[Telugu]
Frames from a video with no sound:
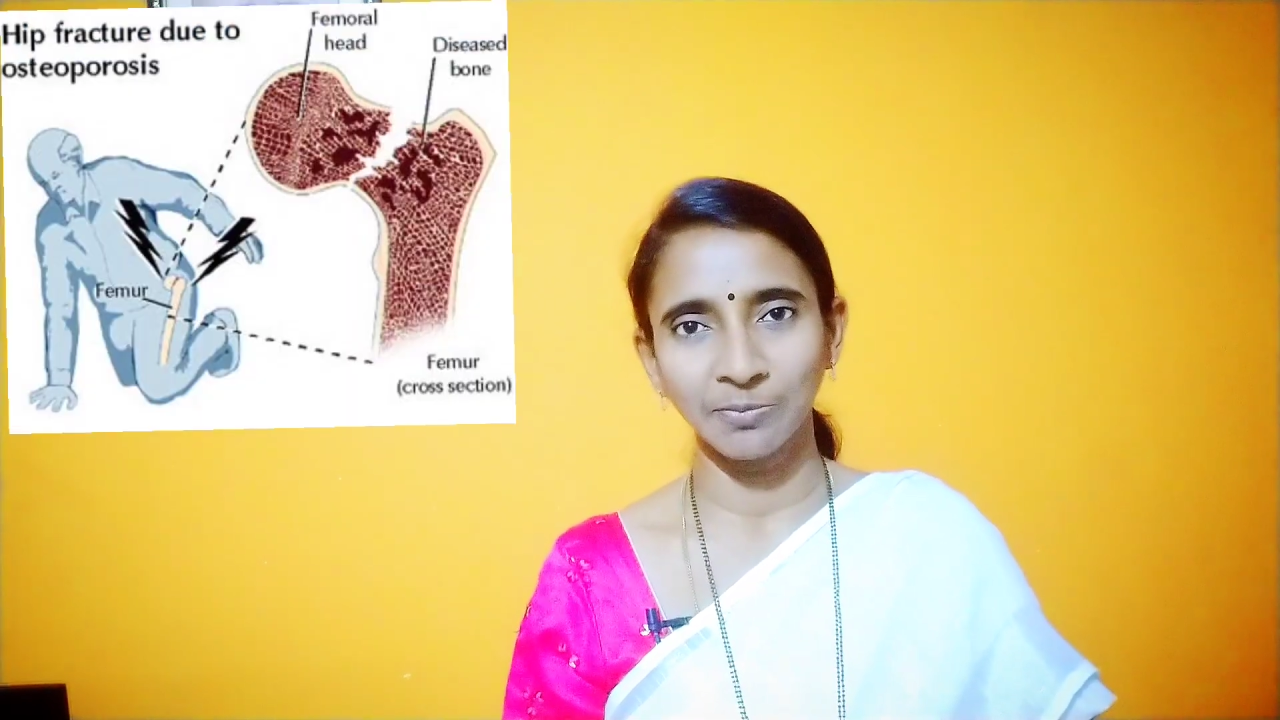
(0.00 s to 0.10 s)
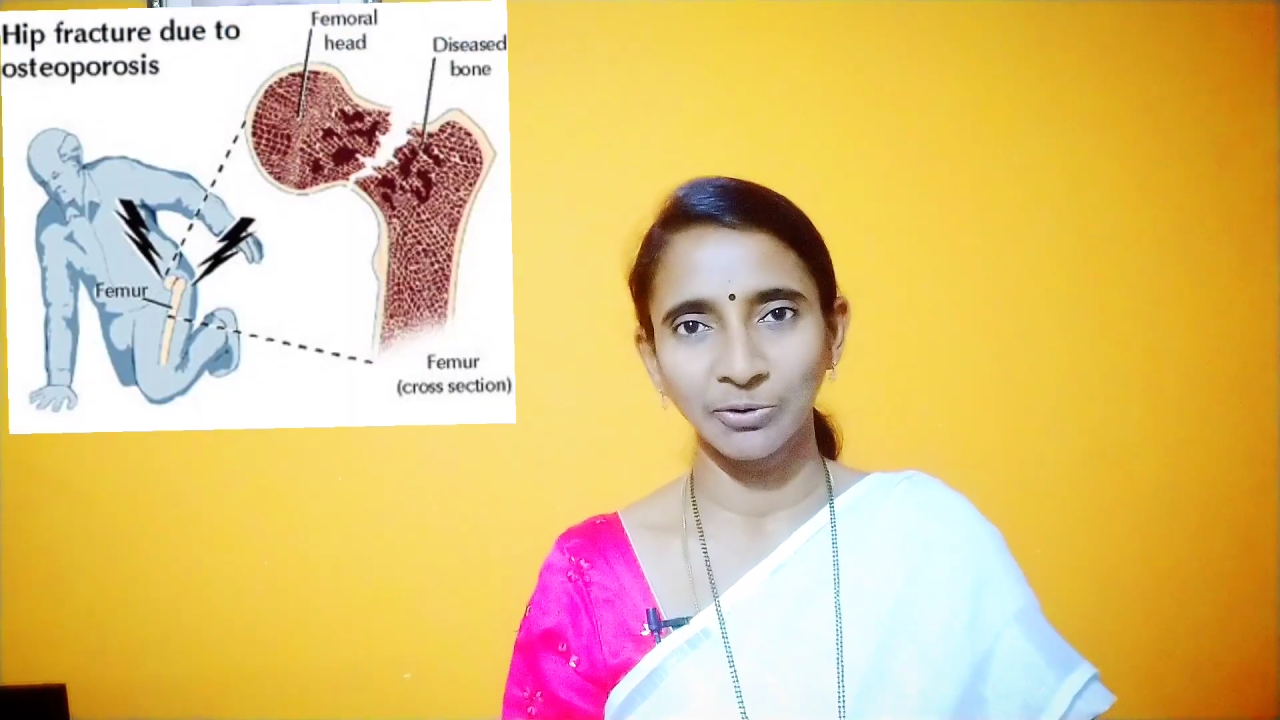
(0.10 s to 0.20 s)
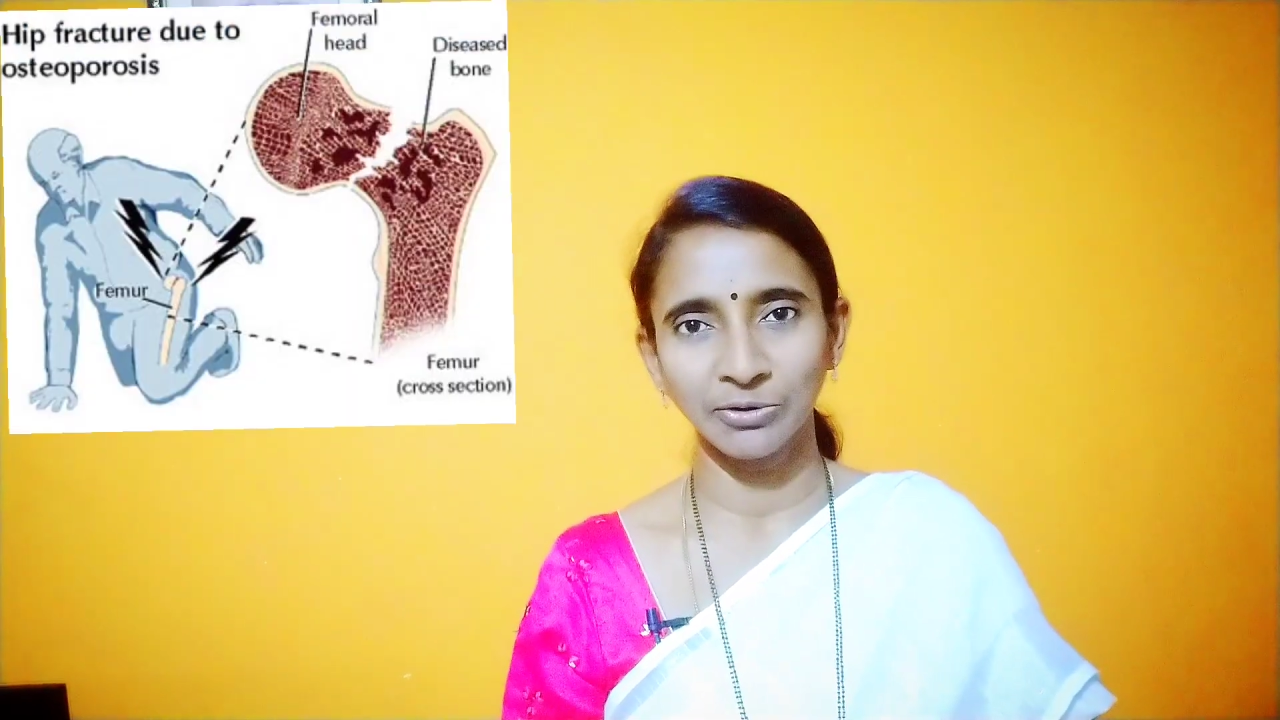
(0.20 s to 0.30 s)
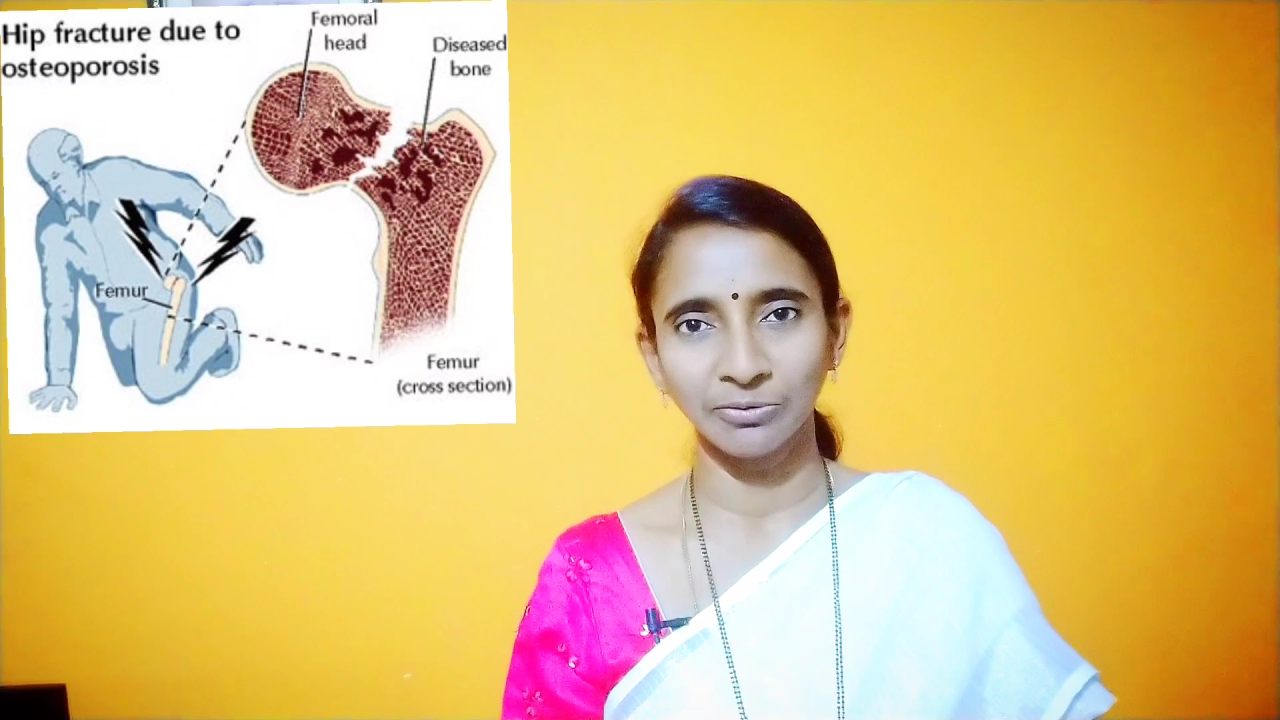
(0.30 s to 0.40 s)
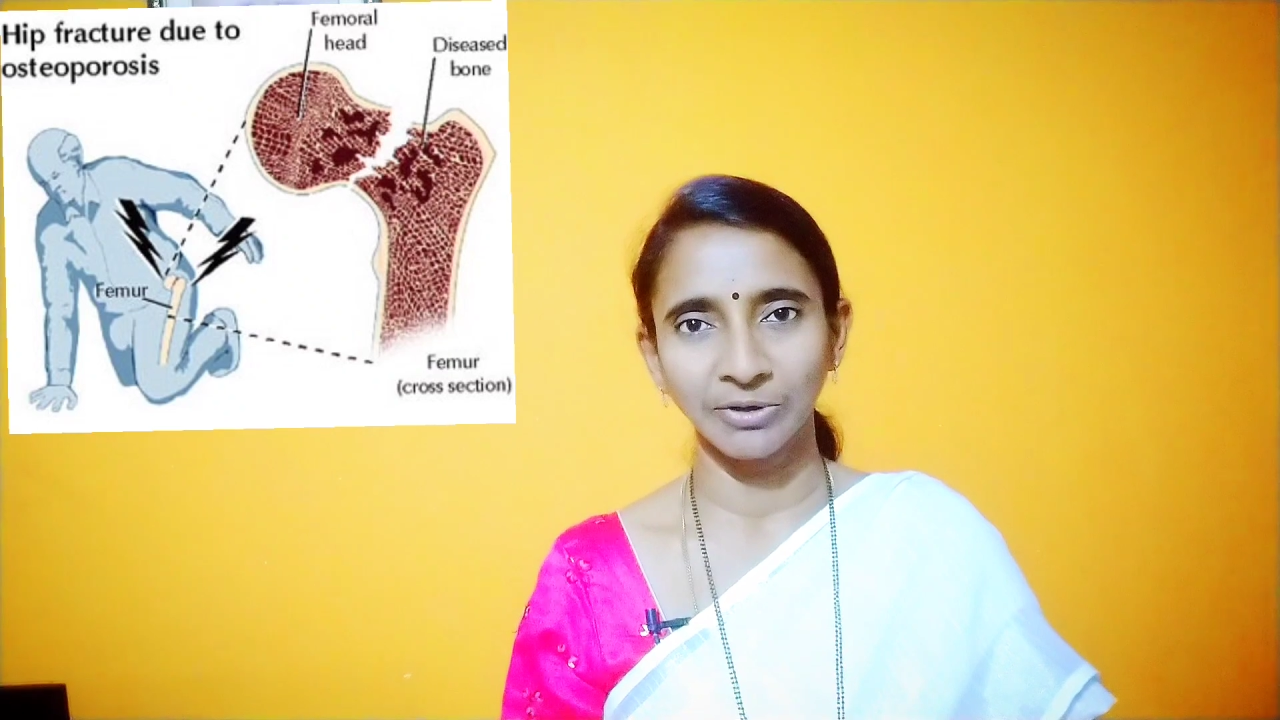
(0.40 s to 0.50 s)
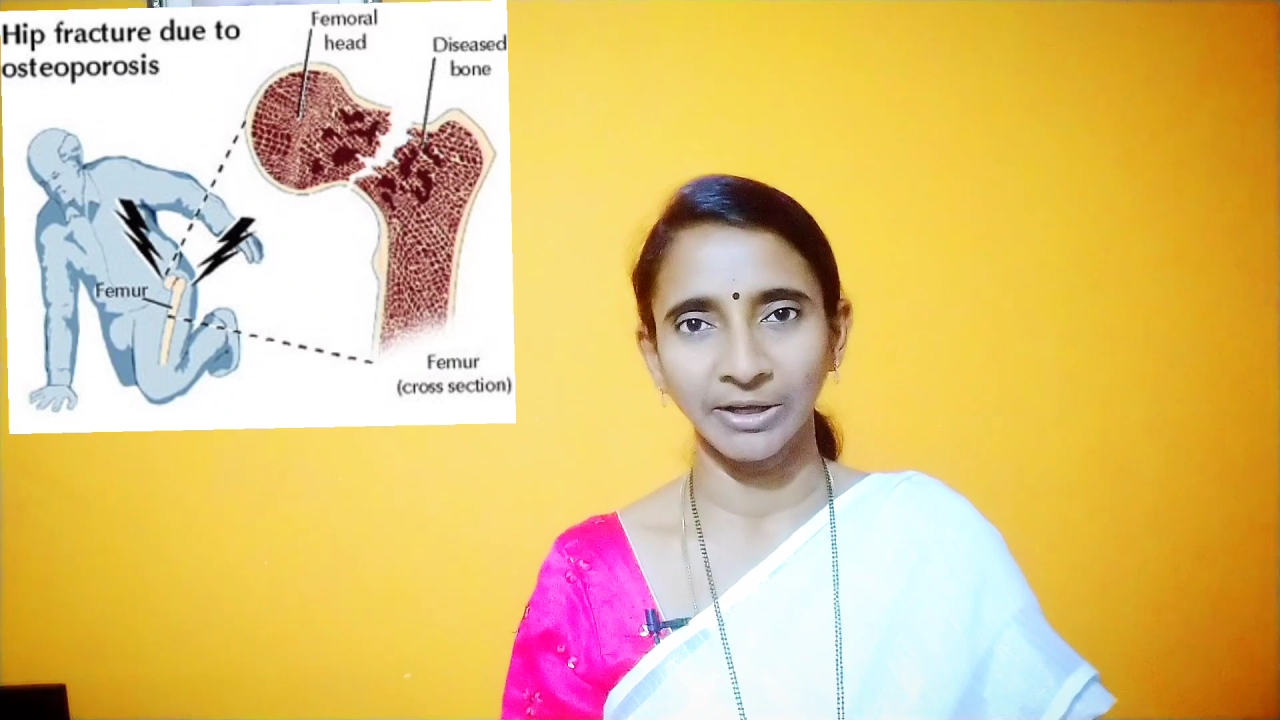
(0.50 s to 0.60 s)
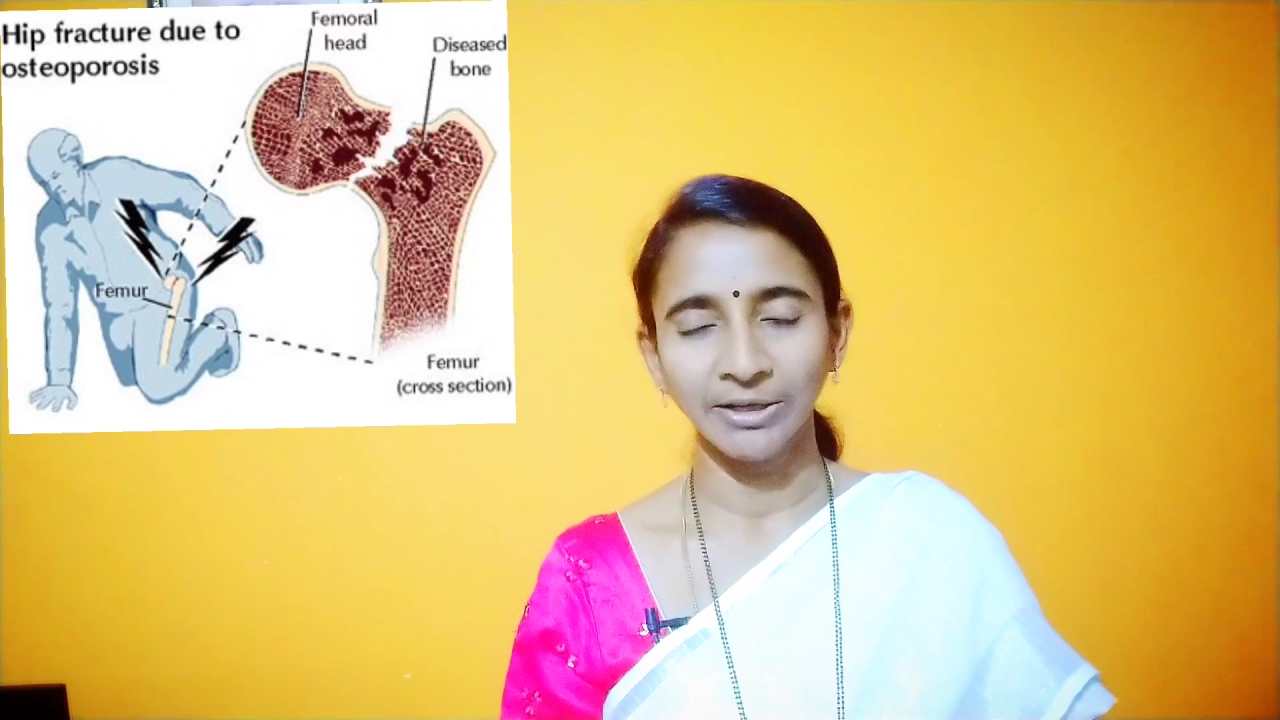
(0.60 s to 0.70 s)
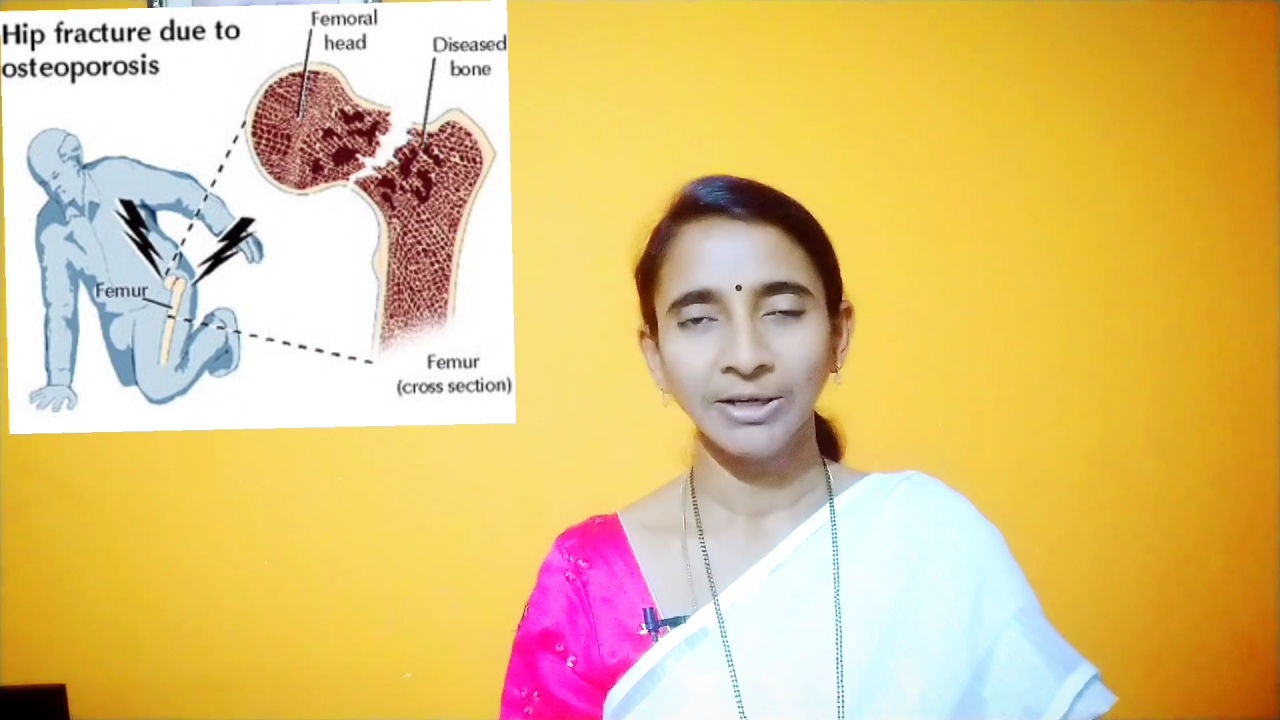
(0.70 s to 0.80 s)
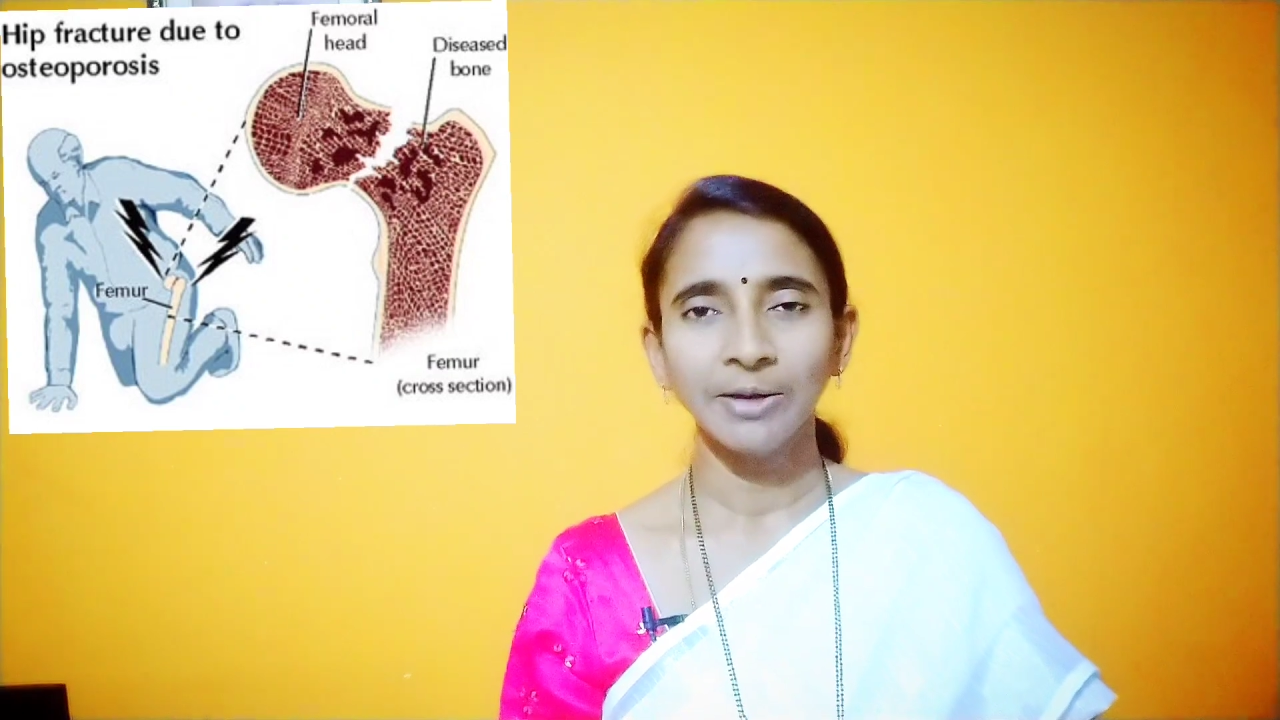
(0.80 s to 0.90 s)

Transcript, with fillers: అయిపోతూ ఉంటాయి